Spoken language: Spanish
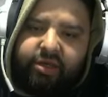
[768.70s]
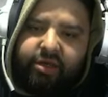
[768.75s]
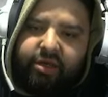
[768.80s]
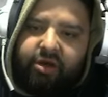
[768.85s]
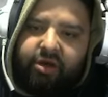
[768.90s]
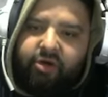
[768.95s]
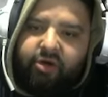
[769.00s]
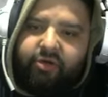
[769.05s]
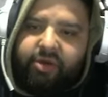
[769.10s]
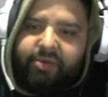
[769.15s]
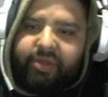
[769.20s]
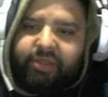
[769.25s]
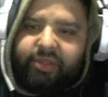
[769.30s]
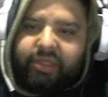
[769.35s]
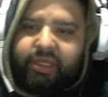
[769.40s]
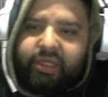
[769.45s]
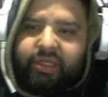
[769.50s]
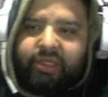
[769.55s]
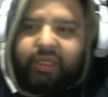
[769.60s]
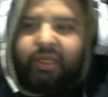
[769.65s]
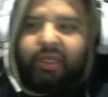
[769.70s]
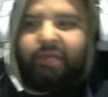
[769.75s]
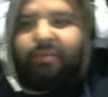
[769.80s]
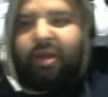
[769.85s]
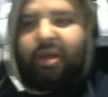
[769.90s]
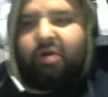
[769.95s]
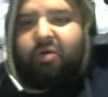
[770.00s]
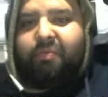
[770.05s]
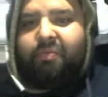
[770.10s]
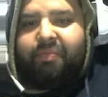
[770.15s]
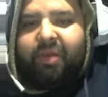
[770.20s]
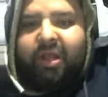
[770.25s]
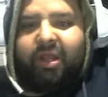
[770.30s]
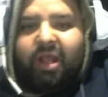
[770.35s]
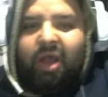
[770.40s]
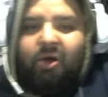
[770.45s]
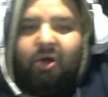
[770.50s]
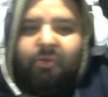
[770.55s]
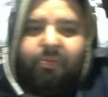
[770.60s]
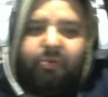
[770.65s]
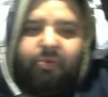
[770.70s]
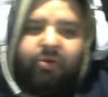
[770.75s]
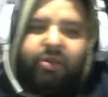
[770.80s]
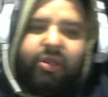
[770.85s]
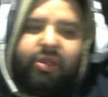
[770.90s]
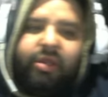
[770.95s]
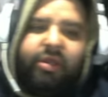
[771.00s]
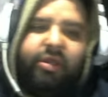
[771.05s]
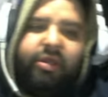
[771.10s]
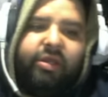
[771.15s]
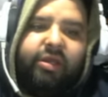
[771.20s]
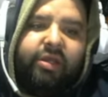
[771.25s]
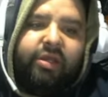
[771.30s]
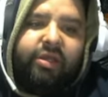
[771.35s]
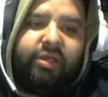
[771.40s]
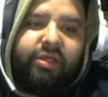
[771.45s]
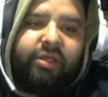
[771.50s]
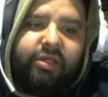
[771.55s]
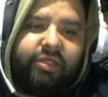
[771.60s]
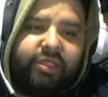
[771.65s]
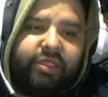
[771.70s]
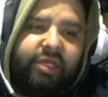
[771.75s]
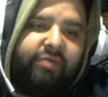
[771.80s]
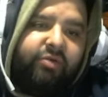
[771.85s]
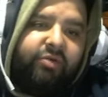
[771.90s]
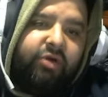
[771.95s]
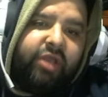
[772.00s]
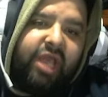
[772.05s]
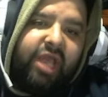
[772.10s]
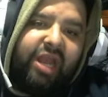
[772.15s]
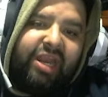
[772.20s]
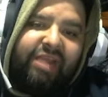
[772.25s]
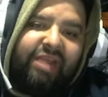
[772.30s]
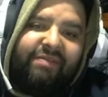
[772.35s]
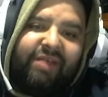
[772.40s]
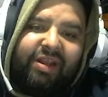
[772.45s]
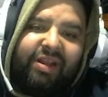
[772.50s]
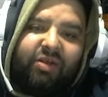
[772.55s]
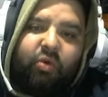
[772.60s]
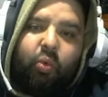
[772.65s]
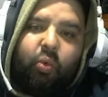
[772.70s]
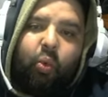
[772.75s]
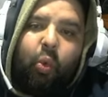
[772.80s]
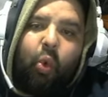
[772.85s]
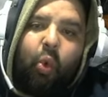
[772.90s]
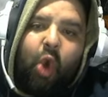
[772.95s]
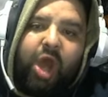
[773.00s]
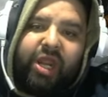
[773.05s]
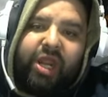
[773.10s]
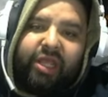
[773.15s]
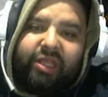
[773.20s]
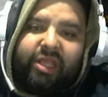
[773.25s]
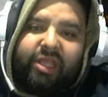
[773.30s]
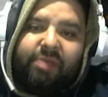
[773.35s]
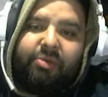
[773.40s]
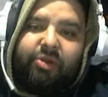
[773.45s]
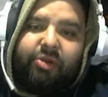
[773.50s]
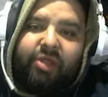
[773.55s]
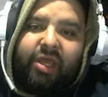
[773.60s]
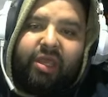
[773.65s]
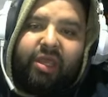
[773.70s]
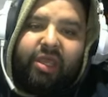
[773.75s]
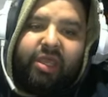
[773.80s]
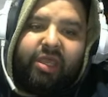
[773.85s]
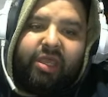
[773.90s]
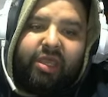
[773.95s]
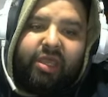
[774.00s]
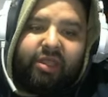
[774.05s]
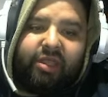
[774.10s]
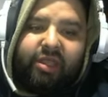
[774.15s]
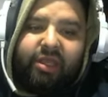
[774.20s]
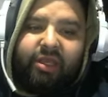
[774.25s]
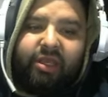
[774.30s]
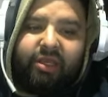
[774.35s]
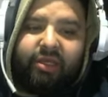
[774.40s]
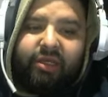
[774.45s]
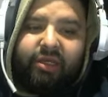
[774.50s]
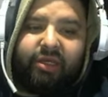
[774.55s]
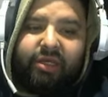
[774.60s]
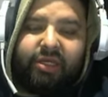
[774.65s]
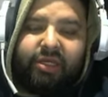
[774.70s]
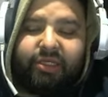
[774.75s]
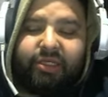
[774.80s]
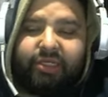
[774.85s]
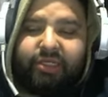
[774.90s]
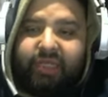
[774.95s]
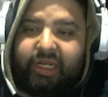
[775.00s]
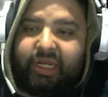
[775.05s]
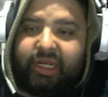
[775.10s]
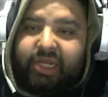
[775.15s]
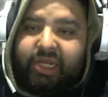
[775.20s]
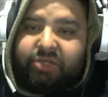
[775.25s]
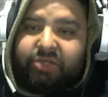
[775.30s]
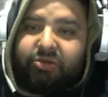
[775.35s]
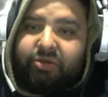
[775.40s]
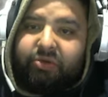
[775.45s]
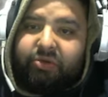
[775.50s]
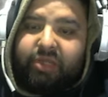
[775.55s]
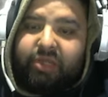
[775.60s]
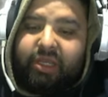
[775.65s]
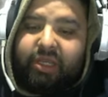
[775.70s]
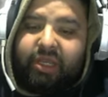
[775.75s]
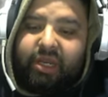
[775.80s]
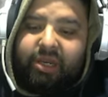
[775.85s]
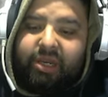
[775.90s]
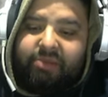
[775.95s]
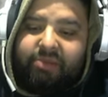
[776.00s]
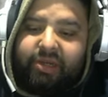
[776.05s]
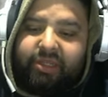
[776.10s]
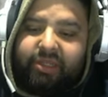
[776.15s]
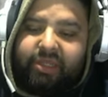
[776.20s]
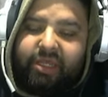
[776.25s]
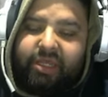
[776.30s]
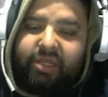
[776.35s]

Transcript: obviamente este es más complicado porque se bloquea el nivel 40. Pero de aquí, gente, si en el caso que ustedes quieren invertir